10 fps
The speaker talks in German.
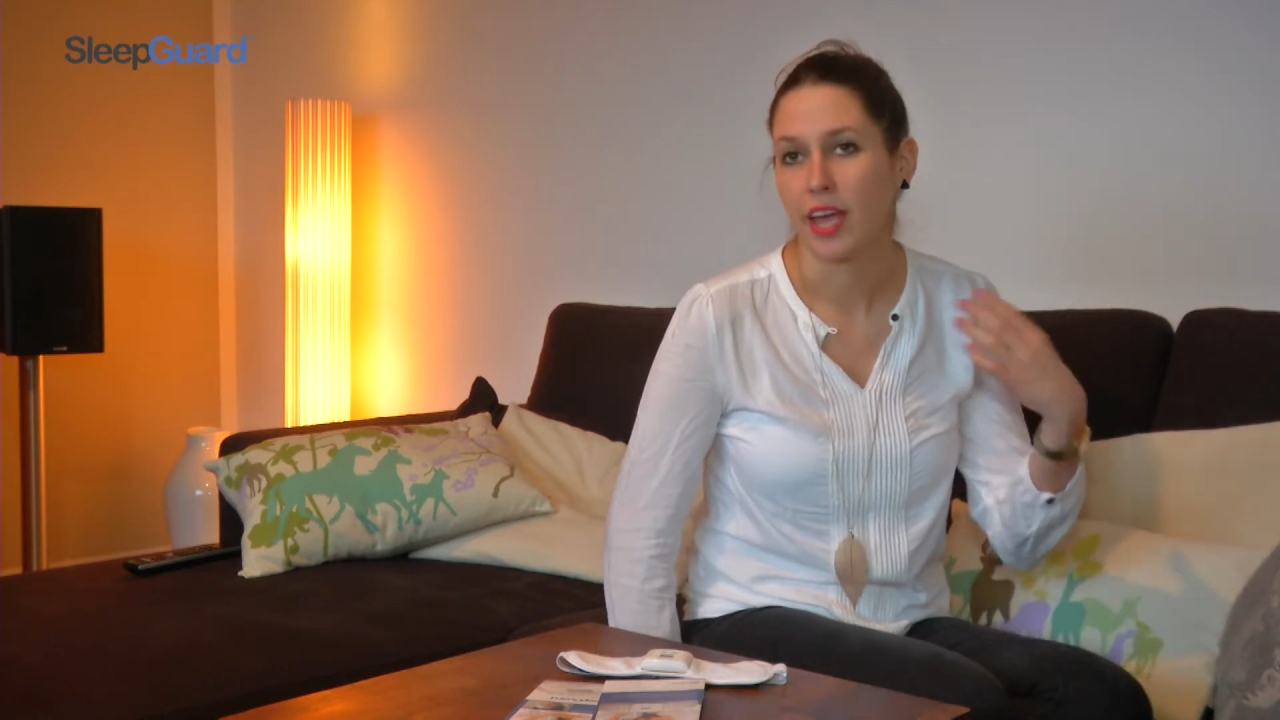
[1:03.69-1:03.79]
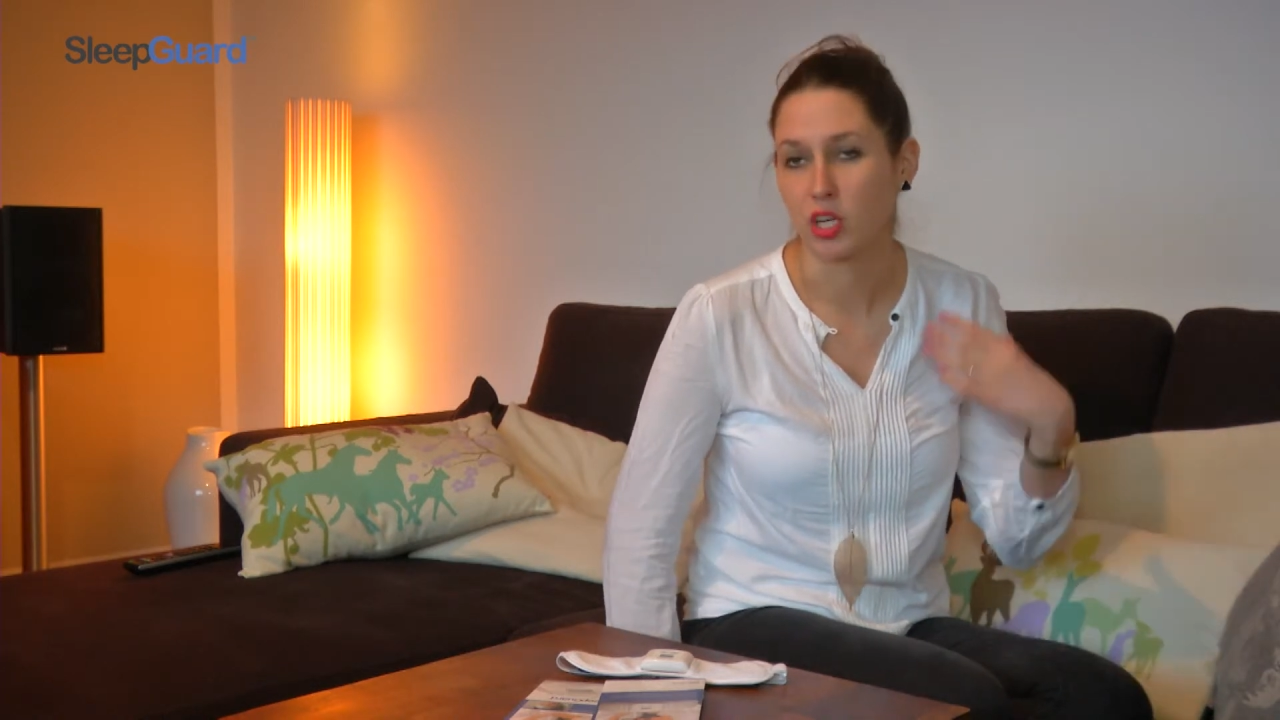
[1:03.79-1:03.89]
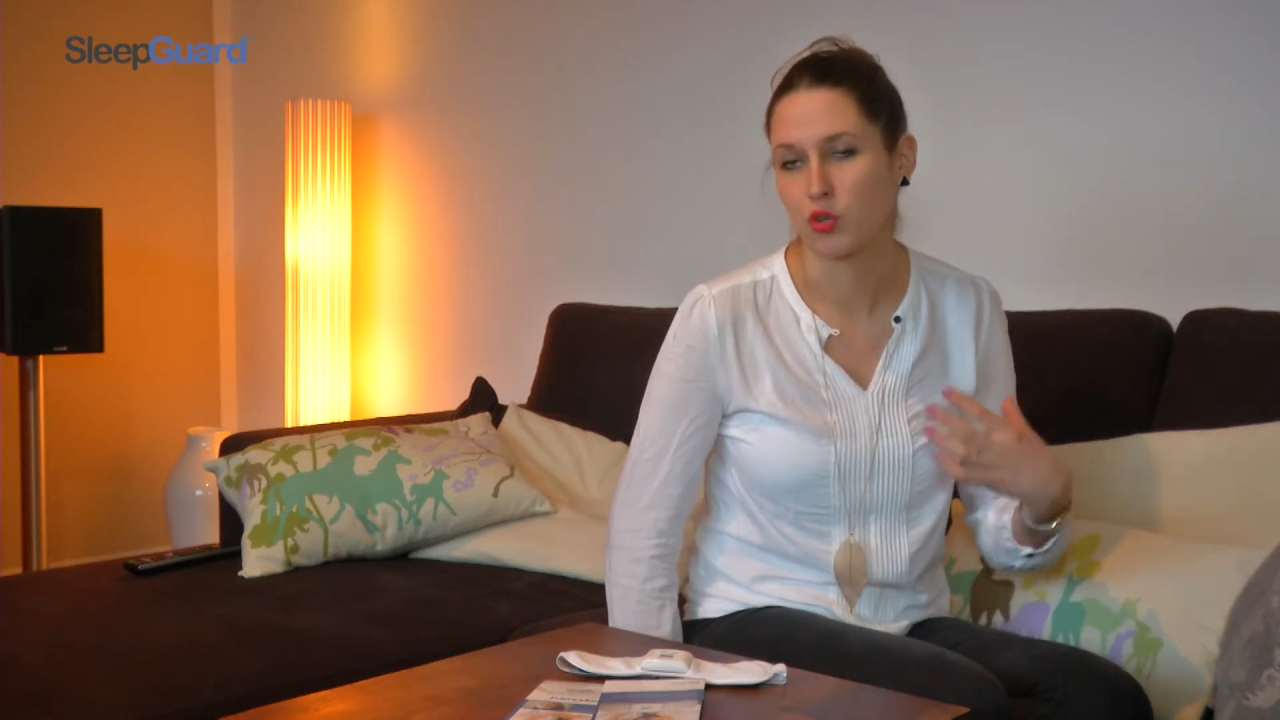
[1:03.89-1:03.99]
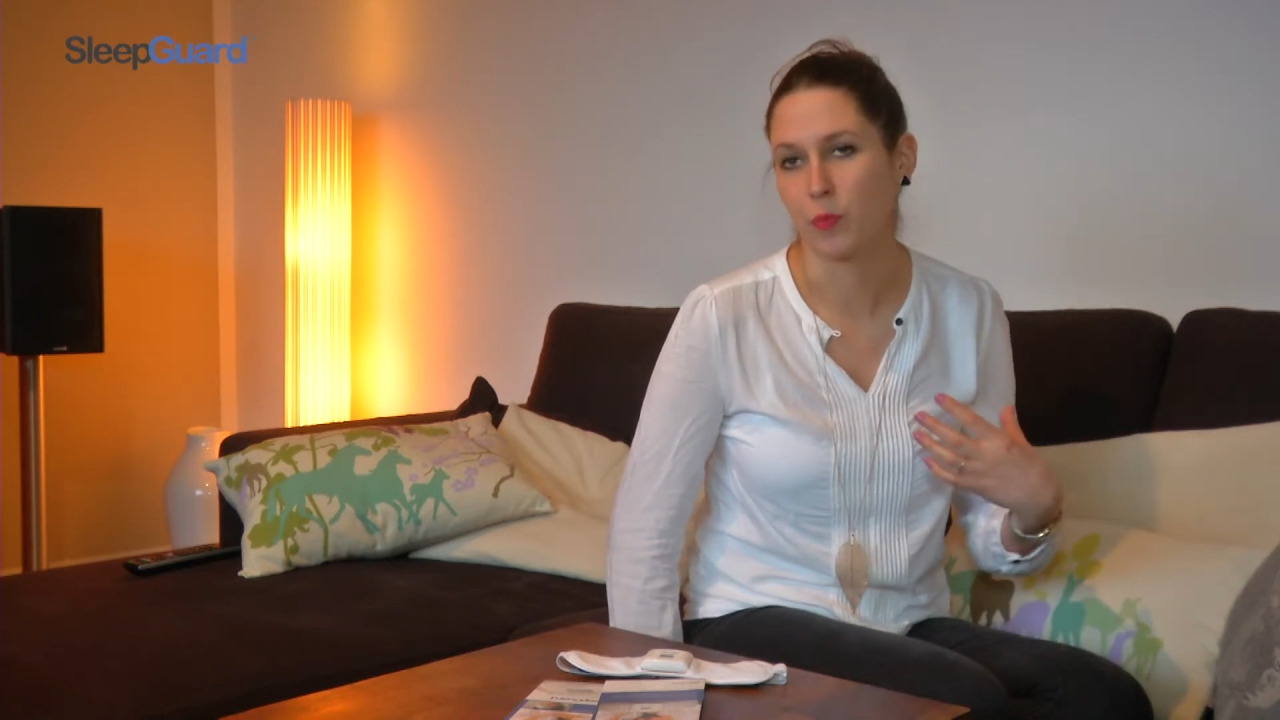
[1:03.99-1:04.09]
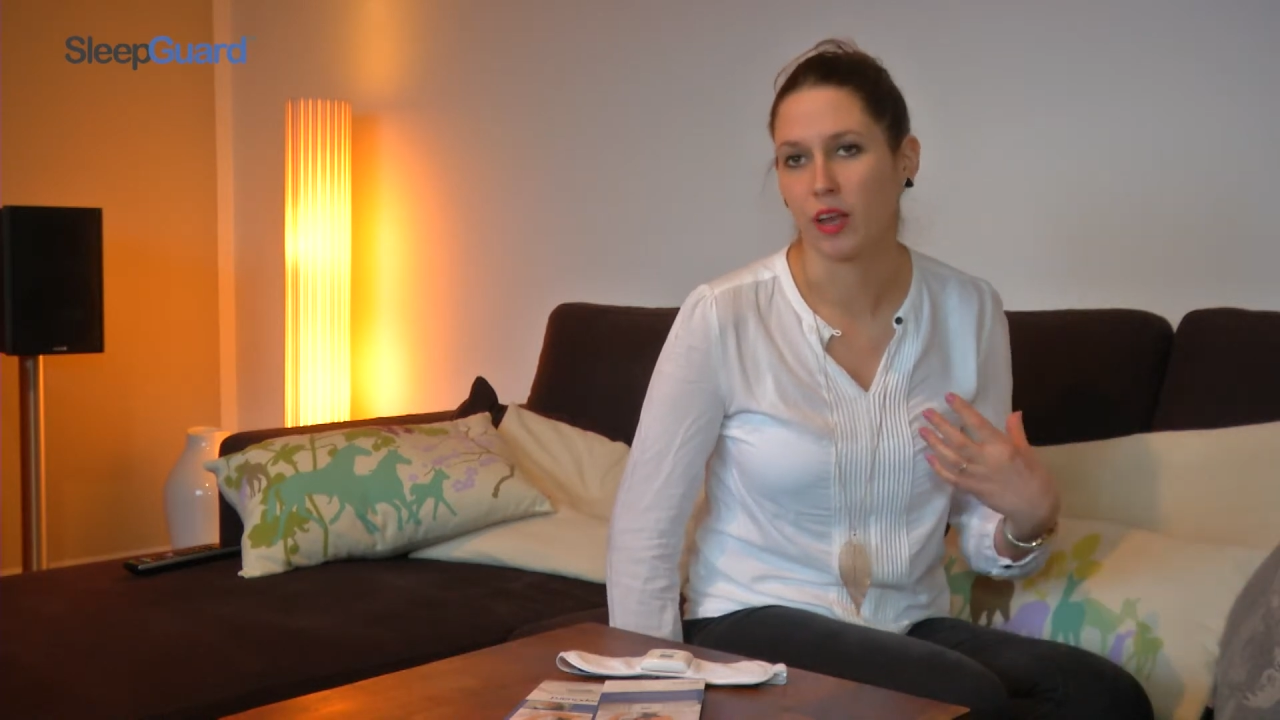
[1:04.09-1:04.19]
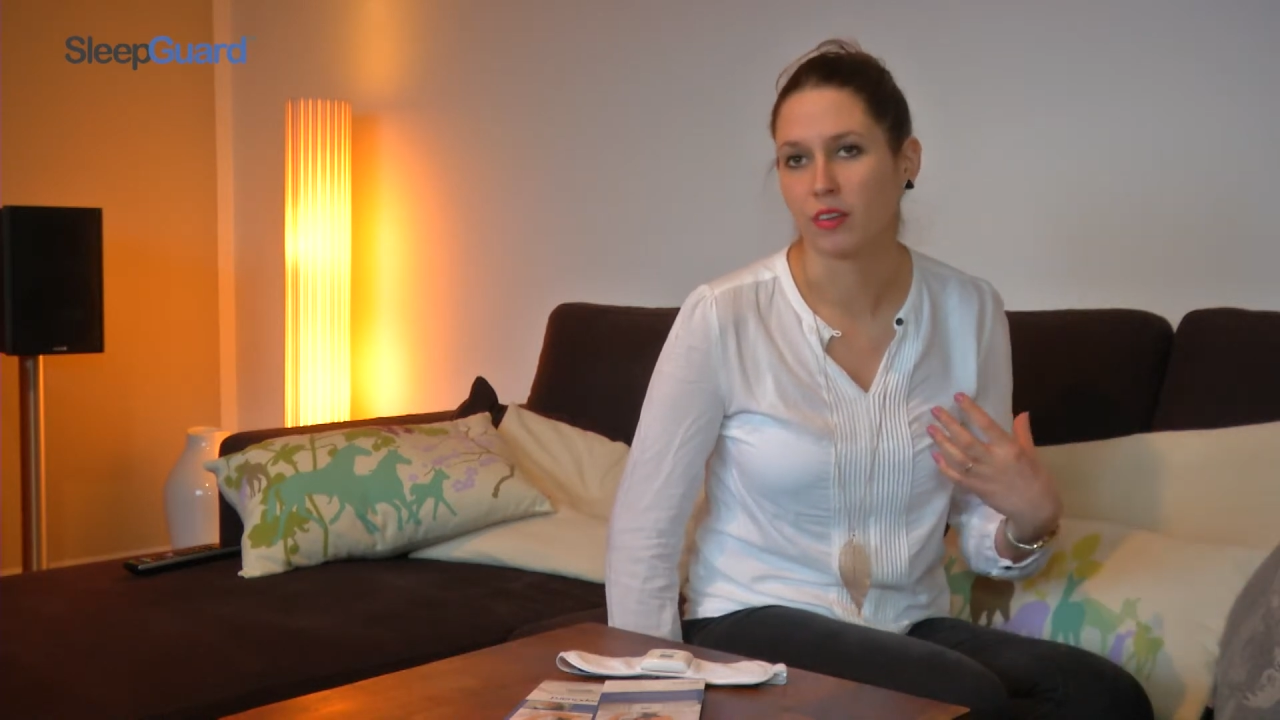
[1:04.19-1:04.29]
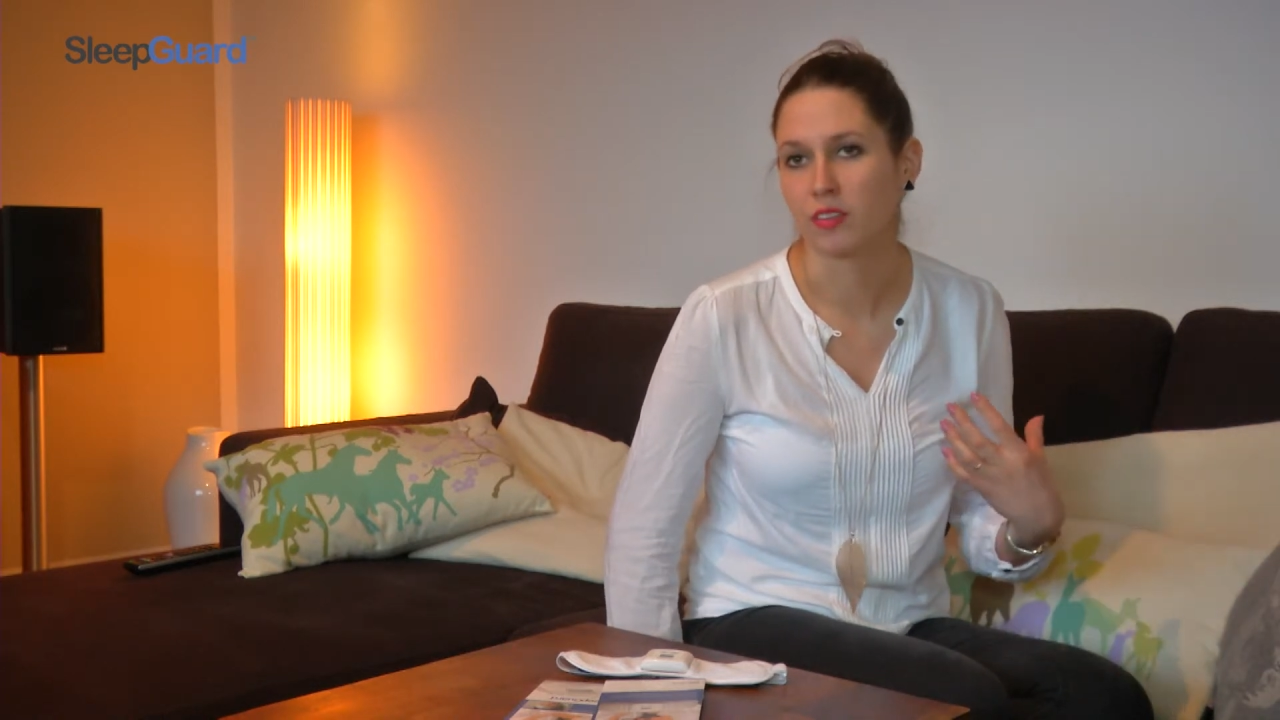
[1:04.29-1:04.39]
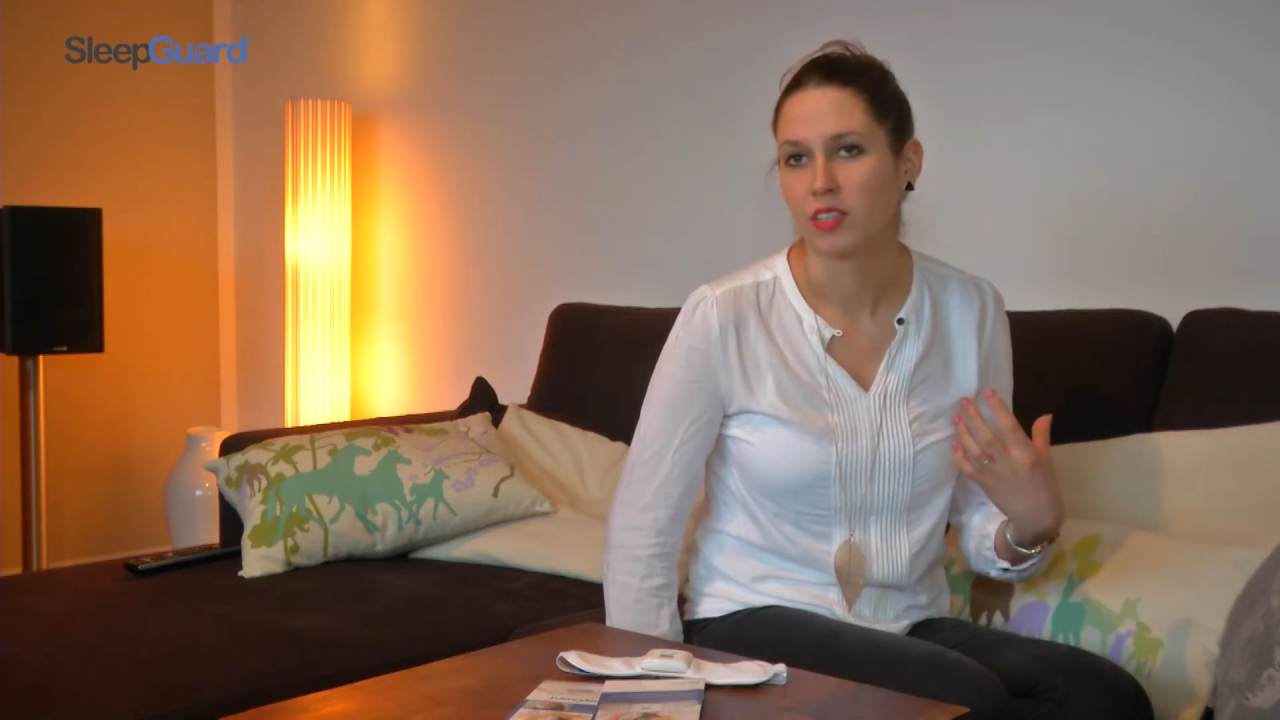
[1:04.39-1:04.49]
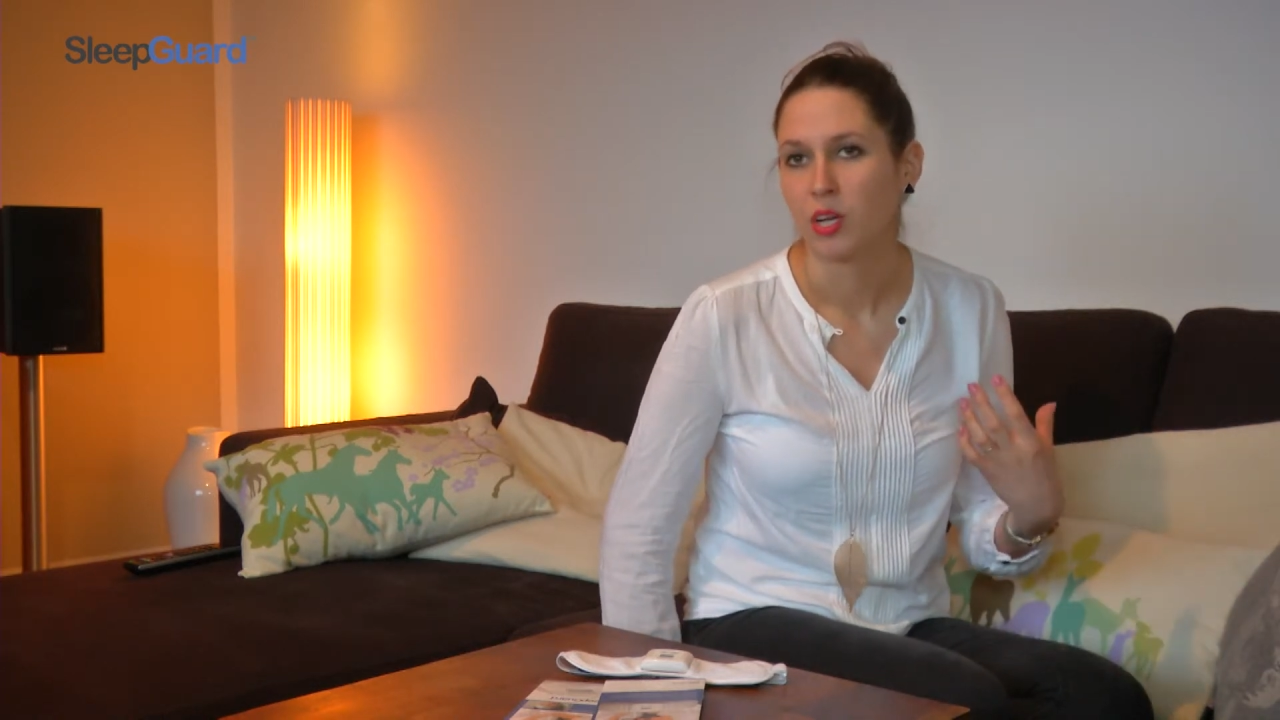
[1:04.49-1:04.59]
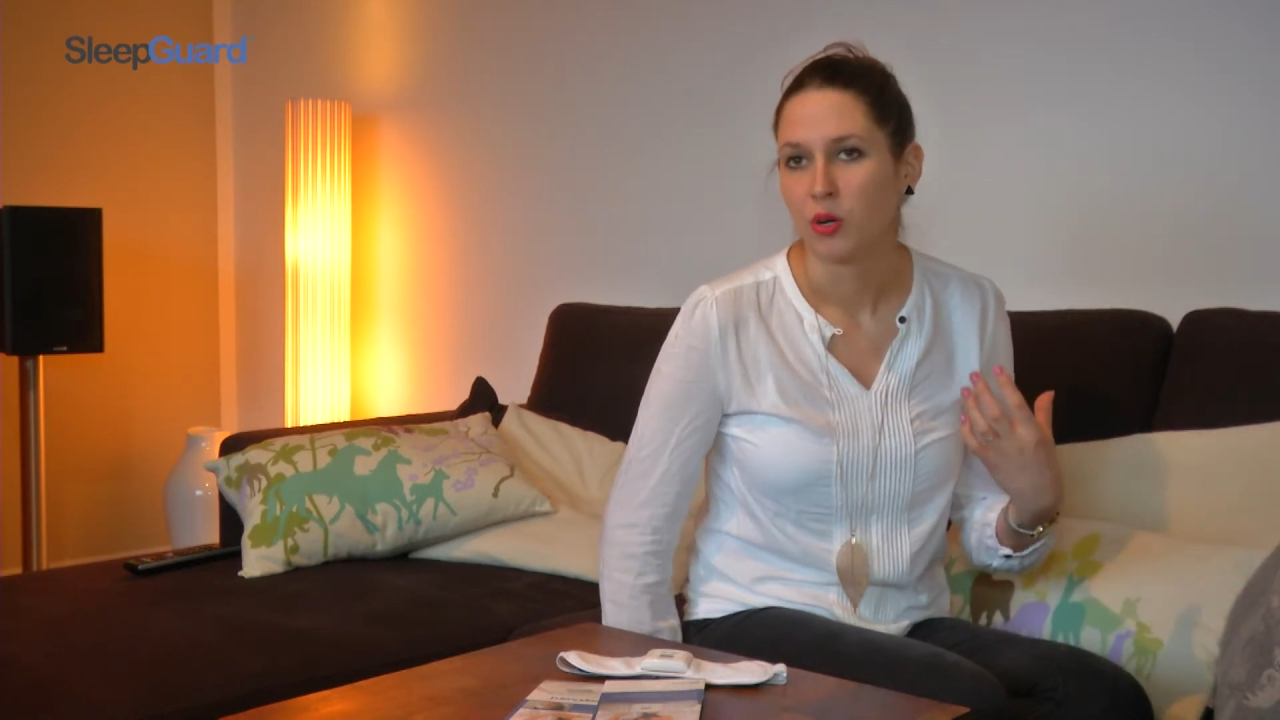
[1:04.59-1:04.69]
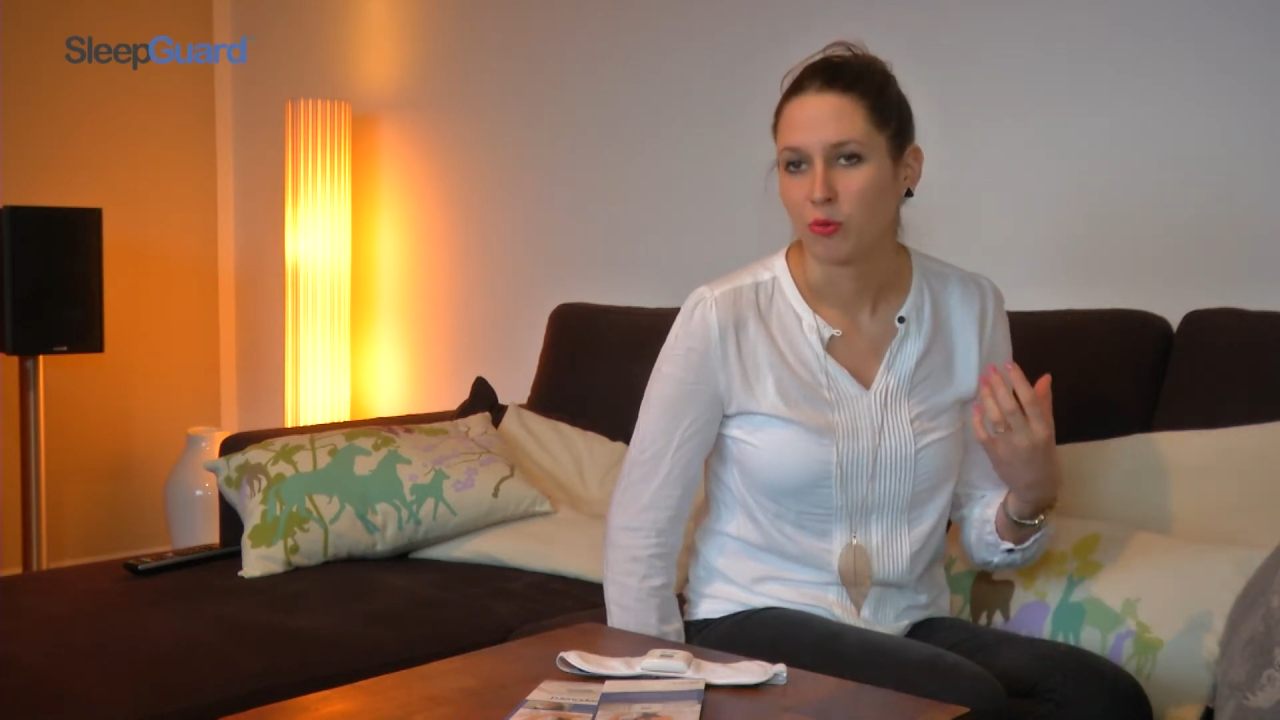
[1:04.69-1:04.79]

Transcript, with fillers: entspannt.